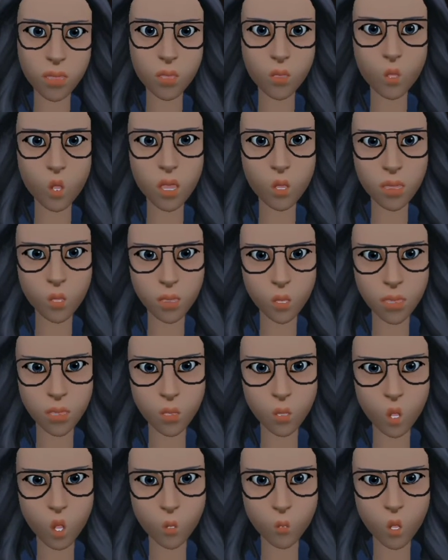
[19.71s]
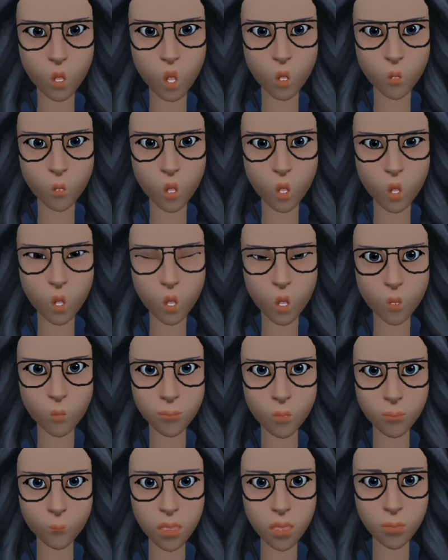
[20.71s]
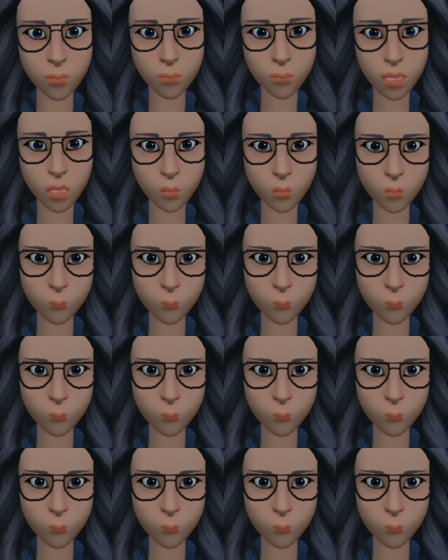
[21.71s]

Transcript: بألوان زاهية وبديعة